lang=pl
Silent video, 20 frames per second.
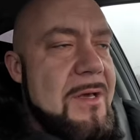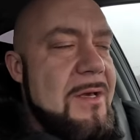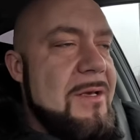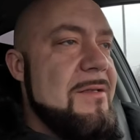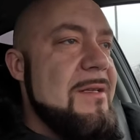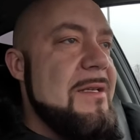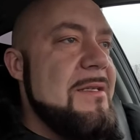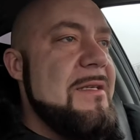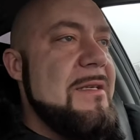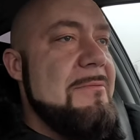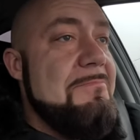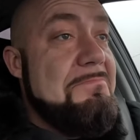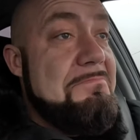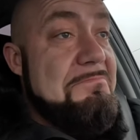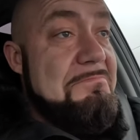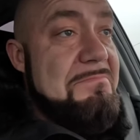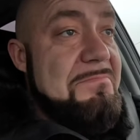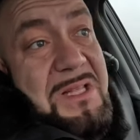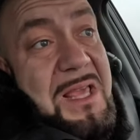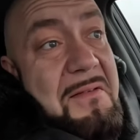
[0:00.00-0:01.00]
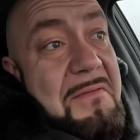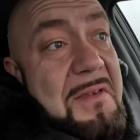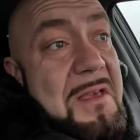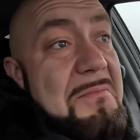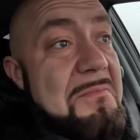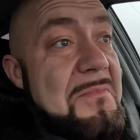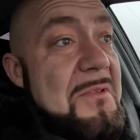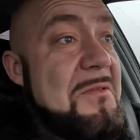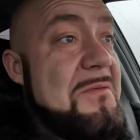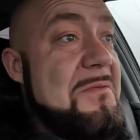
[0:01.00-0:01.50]
Słuchajcie, nie
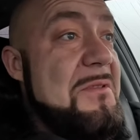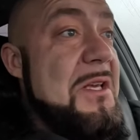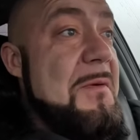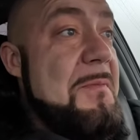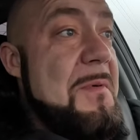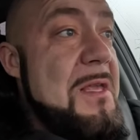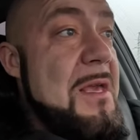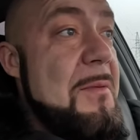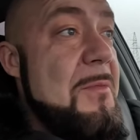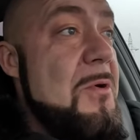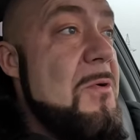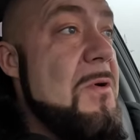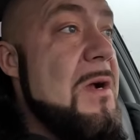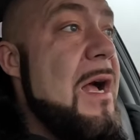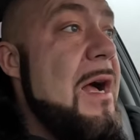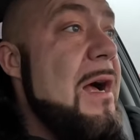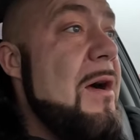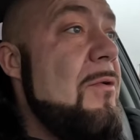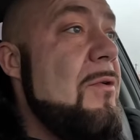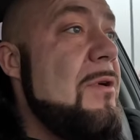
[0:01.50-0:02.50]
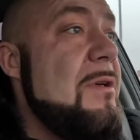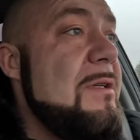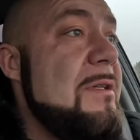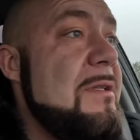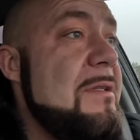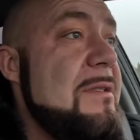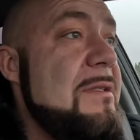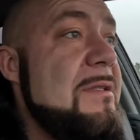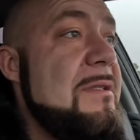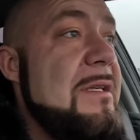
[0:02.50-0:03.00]
wiem, no, nikt mi nie mrugał,
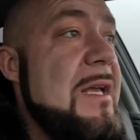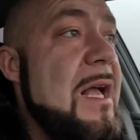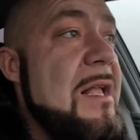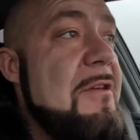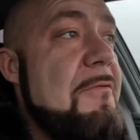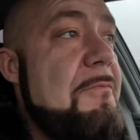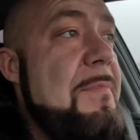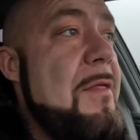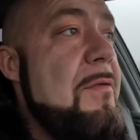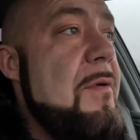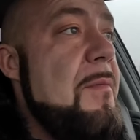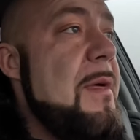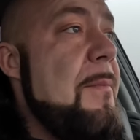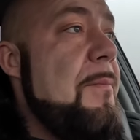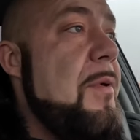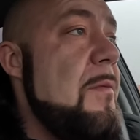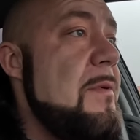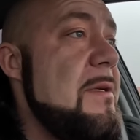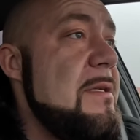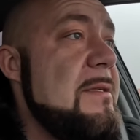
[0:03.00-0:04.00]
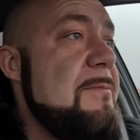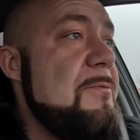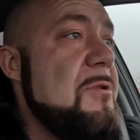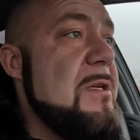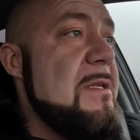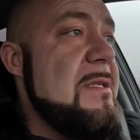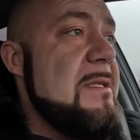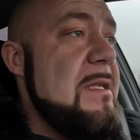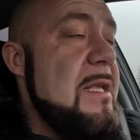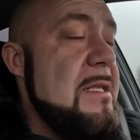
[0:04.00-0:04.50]
e, ja nie wpadłem na pomysł
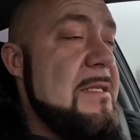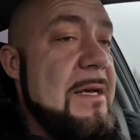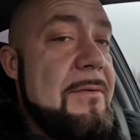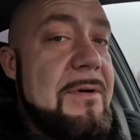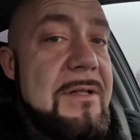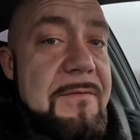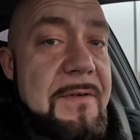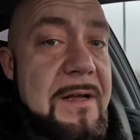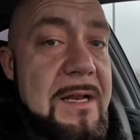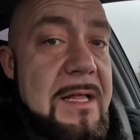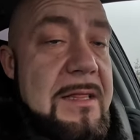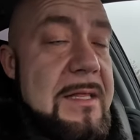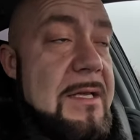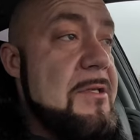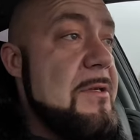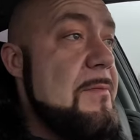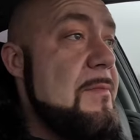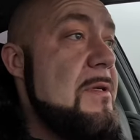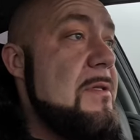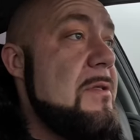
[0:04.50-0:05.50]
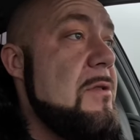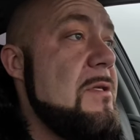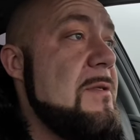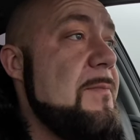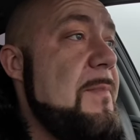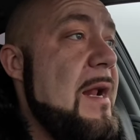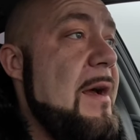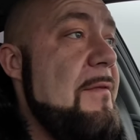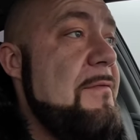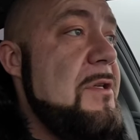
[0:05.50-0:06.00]
przez niecałe dwa lata, żeby to
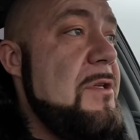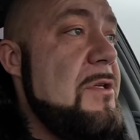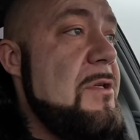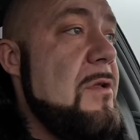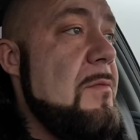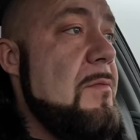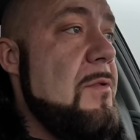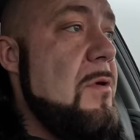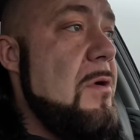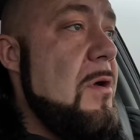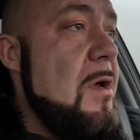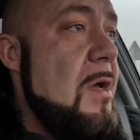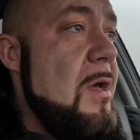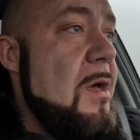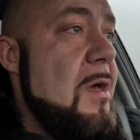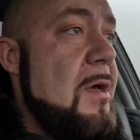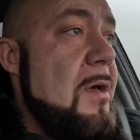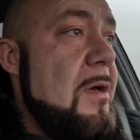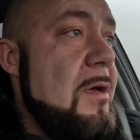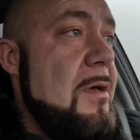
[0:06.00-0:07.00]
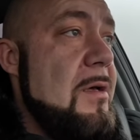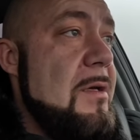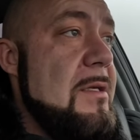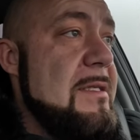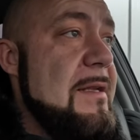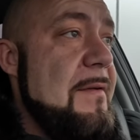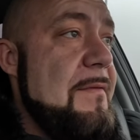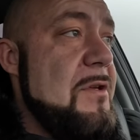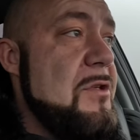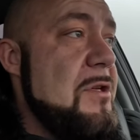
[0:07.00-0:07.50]
sprawdzić, no bo e,
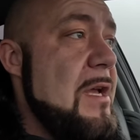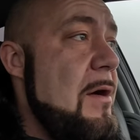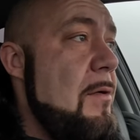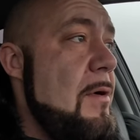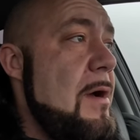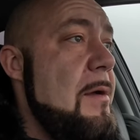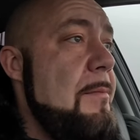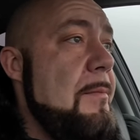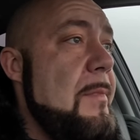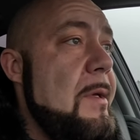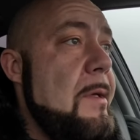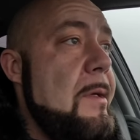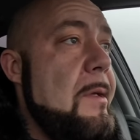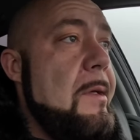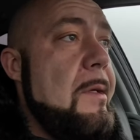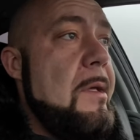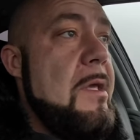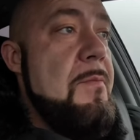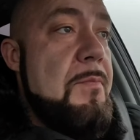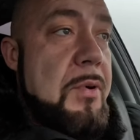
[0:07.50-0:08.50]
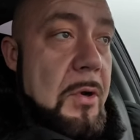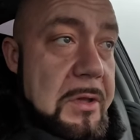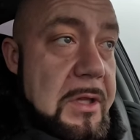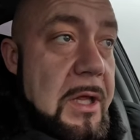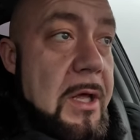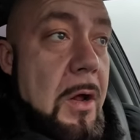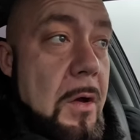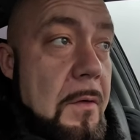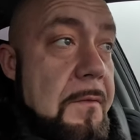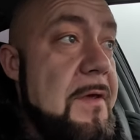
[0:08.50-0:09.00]
zawierzałem e,
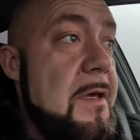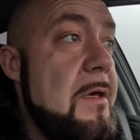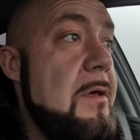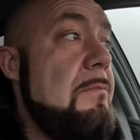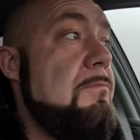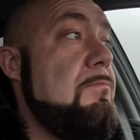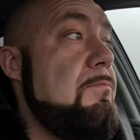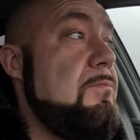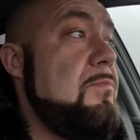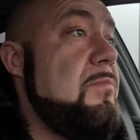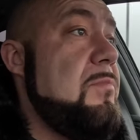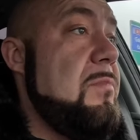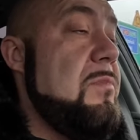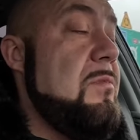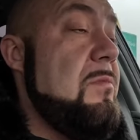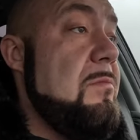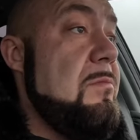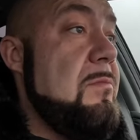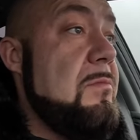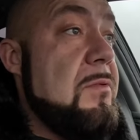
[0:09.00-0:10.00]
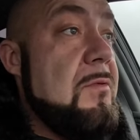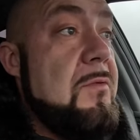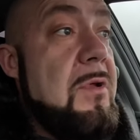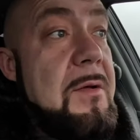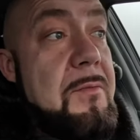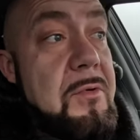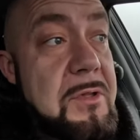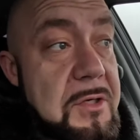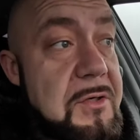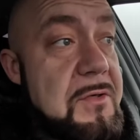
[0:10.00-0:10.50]
importerowi
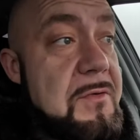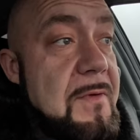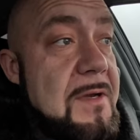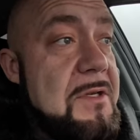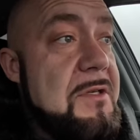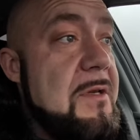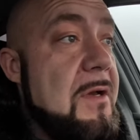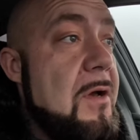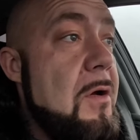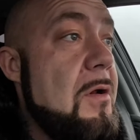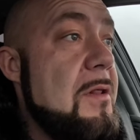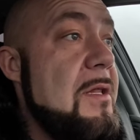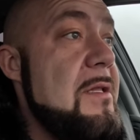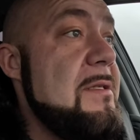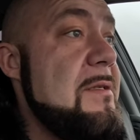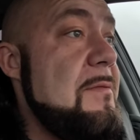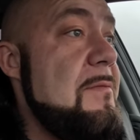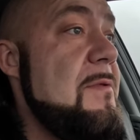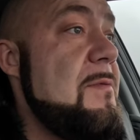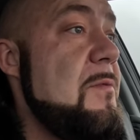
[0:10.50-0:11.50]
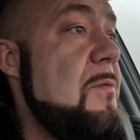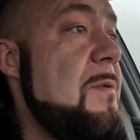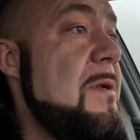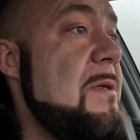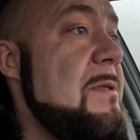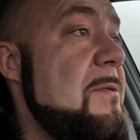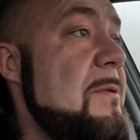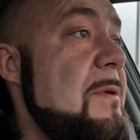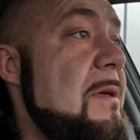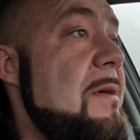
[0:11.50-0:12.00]
któremu też właśnie Hornet z nimi
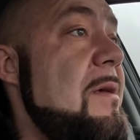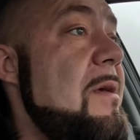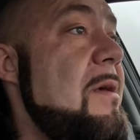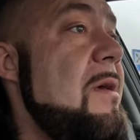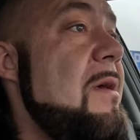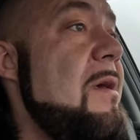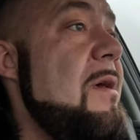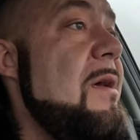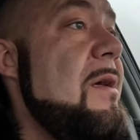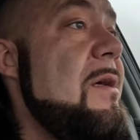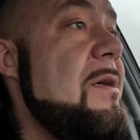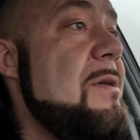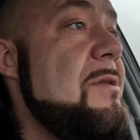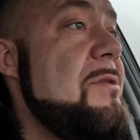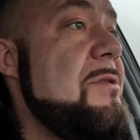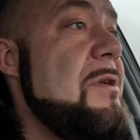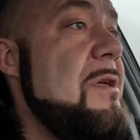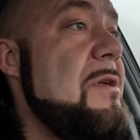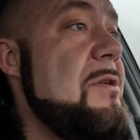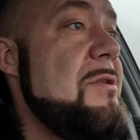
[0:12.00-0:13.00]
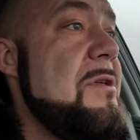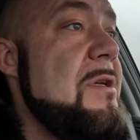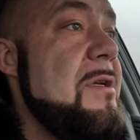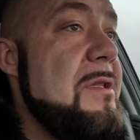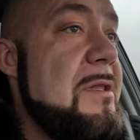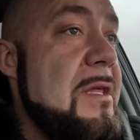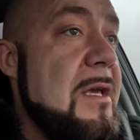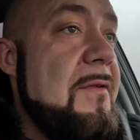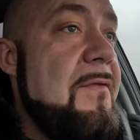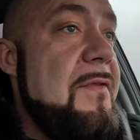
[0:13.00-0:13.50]
współpracuje, że,
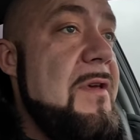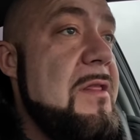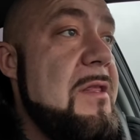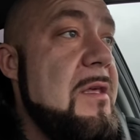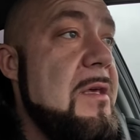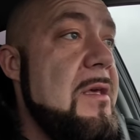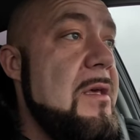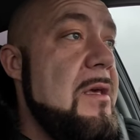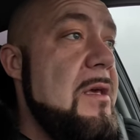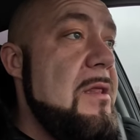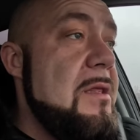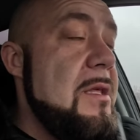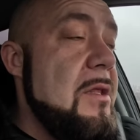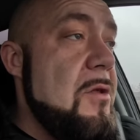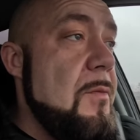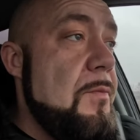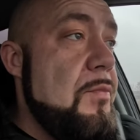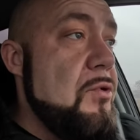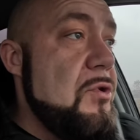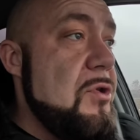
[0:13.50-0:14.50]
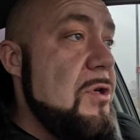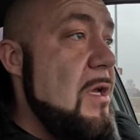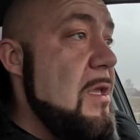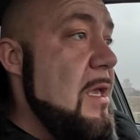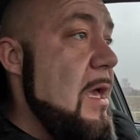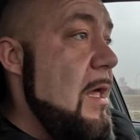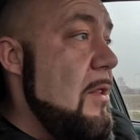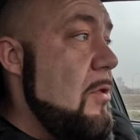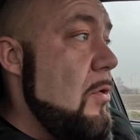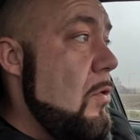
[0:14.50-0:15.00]
że te kwity i te
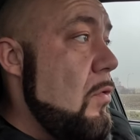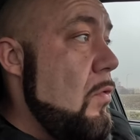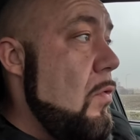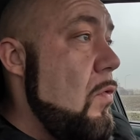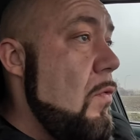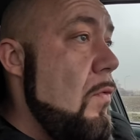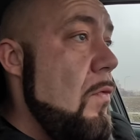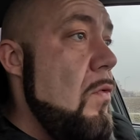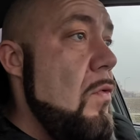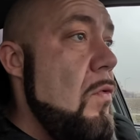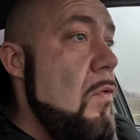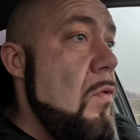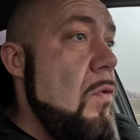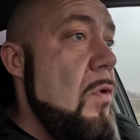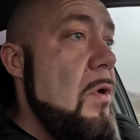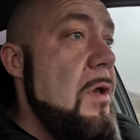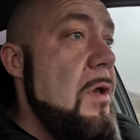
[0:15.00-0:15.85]
dopuszczenia do ruchu